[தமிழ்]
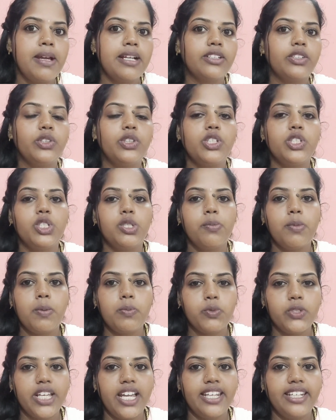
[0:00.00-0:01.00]
பேக் டு திருச்சி
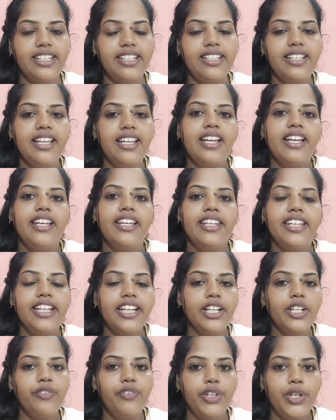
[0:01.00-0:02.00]
மோம் சேனல்
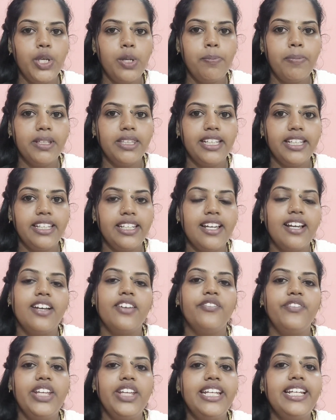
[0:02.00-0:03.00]
இன்றைக்கான வீடியோ பார்த்தீங்கன்னா
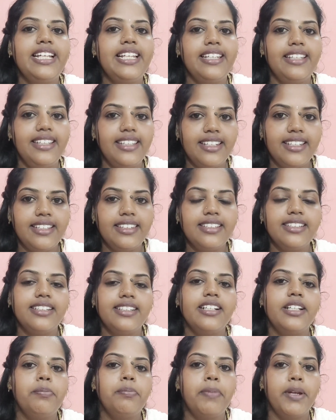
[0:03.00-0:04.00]
வீட்டில் இருந்து
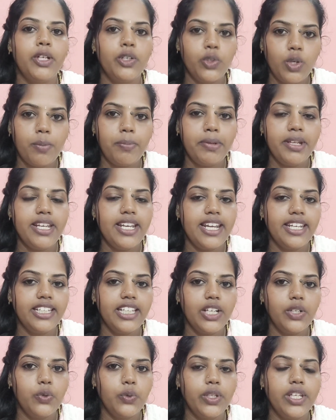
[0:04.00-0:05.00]
ஏர்ன் பண்ணணும் அப்படின்னு
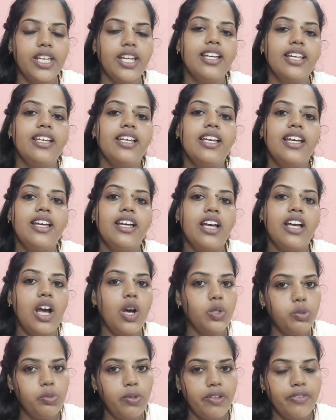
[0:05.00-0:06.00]
நினைக்கக்கூடிய
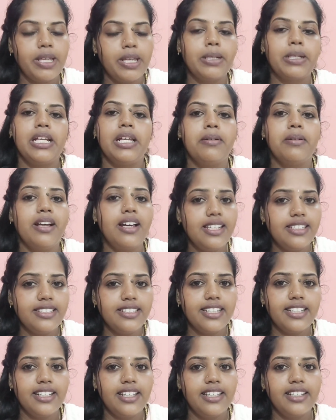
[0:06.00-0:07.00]
ஹவுஸ் ஒய்ஃபாக இருக்கலாம்
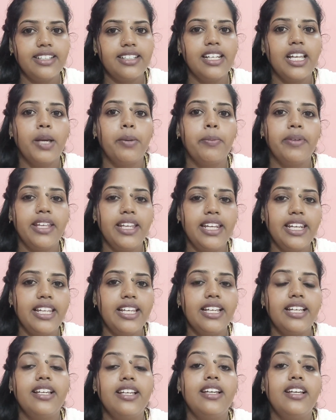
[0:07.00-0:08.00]
காலேஜுகளாக இருக்கலாம் இல்லை
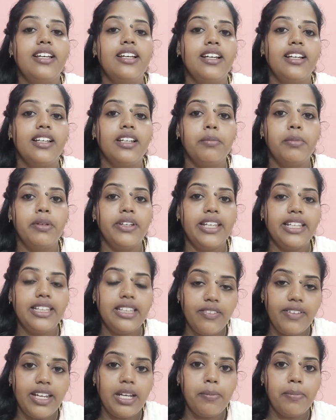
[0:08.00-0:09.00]
நம்ம
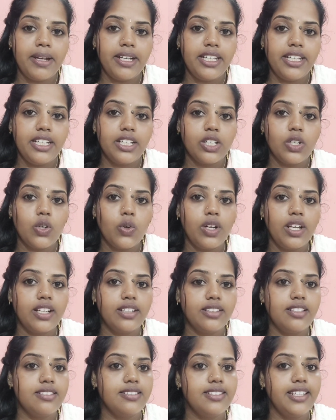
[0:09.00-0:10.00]
எந்த வேலை பண்ணிட்டு இருக்கவங்களா
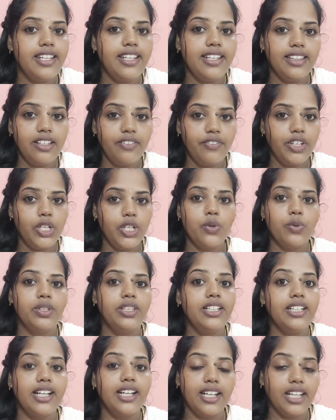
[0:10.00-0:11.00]
இருந்தாலும் சரி இந்த வீடியோ
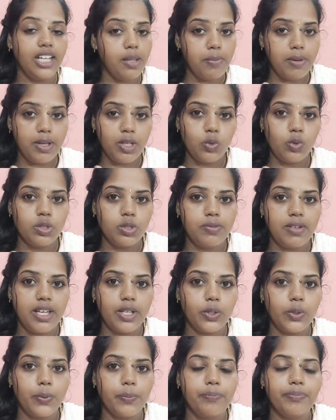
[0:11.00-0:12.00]
வந்து கண்டிப்பாக யூஸ்ஃபுல்லாக
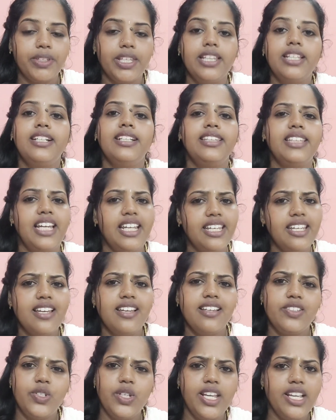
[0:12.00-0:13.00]
இருக்கும் இதுக்கு
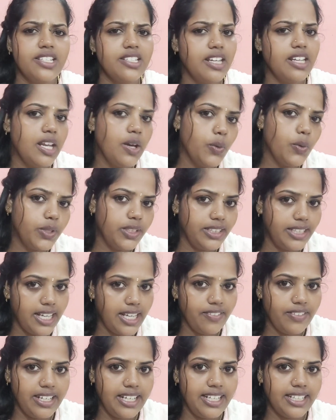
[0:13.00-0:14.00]
தனியாக எஜுகேஷன்லாம் ஒன்றும்
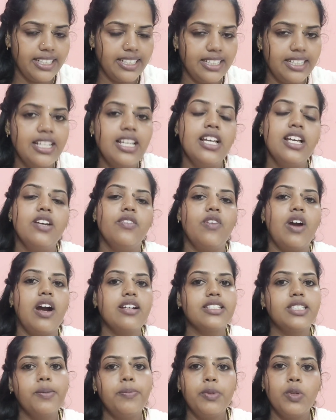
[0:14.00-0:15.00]
தேவையில்லைங்க
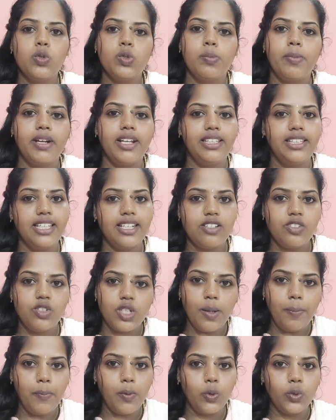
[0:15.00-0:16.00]
வாட்ஸ்அப் யூஸ் பண்ண
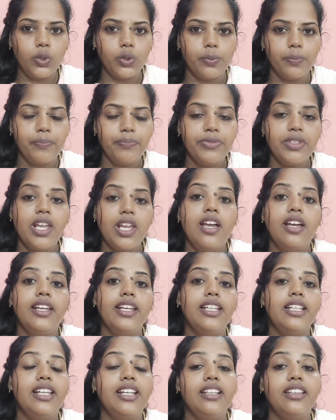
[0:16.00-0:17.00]
தெரிஞ்சால் போதும்
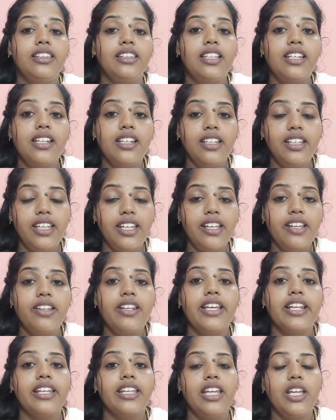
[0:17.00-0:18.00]
இது இத்தனை நீங்கள்
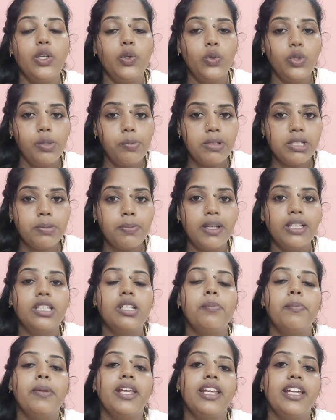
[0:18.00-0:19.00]
நிறைய யூடியூபர்ஸ்
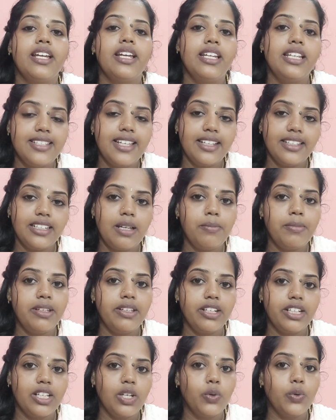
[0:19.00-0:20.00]
பார்த்துருப்பீங்க இன்ஸ்டாகிராமில்
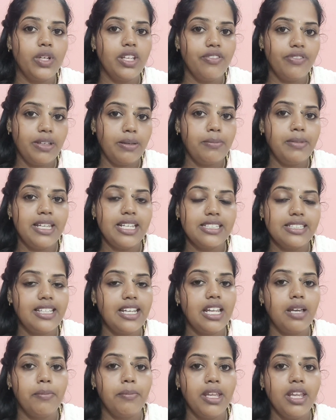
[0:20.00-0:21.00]
இருக்கக்கூடிய ஃபேமிலியர்ஸ்
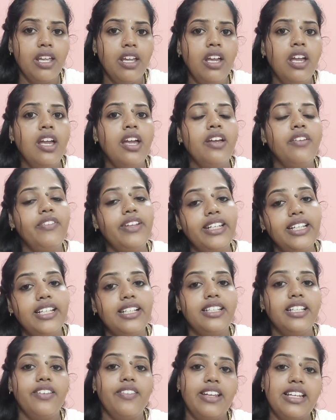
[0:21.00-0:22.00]
எல்லாமே
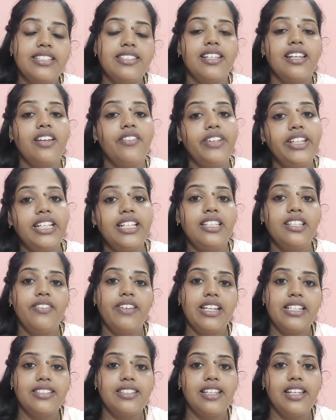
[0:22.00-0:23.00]
வீட்டிலேருந்தே வேலை செய்யலாம் வீட்டிலேருந்து
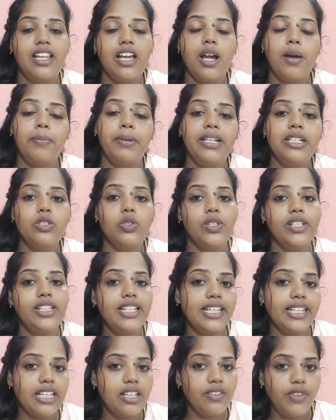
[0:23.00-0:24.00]
வேலை செய்யலாம் அப்படின்னு சொல்லி
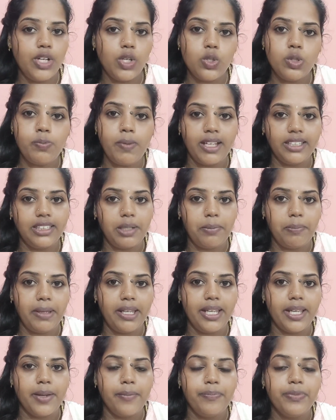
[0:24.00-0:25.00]
நிறைய வீடியோஸ் பார்த்துருப்பீங்க